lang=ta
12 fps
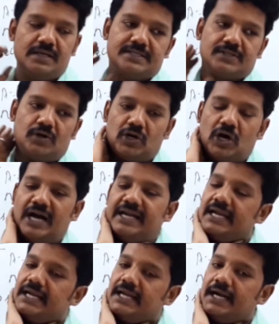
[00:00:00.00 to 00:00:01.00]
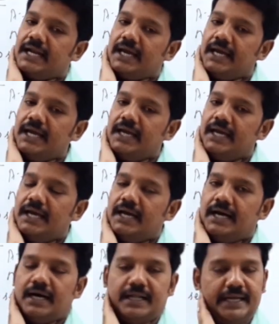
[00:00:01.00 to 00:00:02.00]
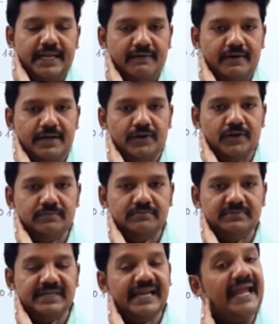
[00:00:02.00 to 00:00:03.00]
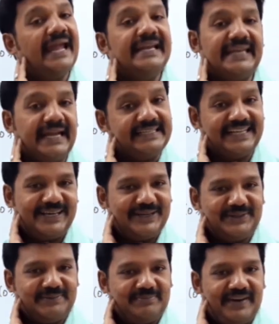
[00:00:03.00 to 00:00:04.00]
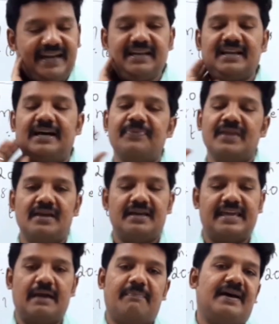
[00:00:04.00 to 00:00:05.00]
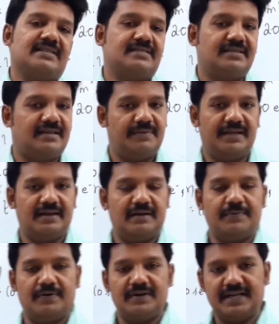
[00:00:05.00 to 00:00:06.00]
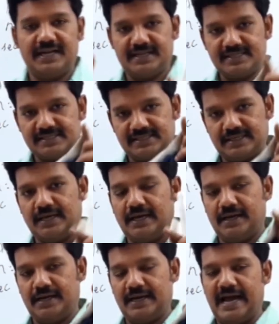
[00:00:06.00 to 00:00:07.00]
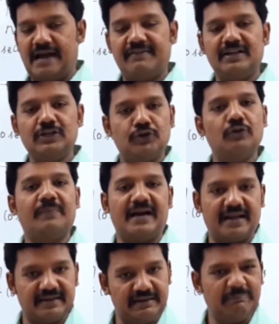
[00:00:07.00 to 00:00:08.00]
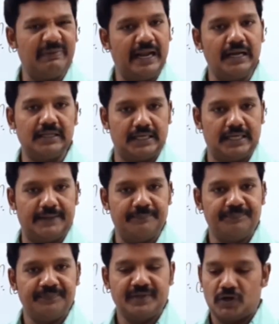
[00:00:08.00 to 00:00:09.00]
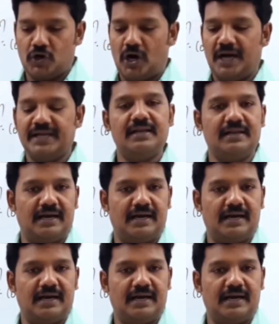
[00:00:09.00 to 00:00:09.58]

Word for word: ஸோ காயில்னாலே அது என்னவா இருக்கும் இண்டக்டராக இருக்கும் ரைட்டுங்களா கெப்பாசிட்டர் அப்படிங்கிறப்ப வந்துட்டு இட் இஸ் ஹேவிங் டூ பேரலட் பிளேட் தானே காயில்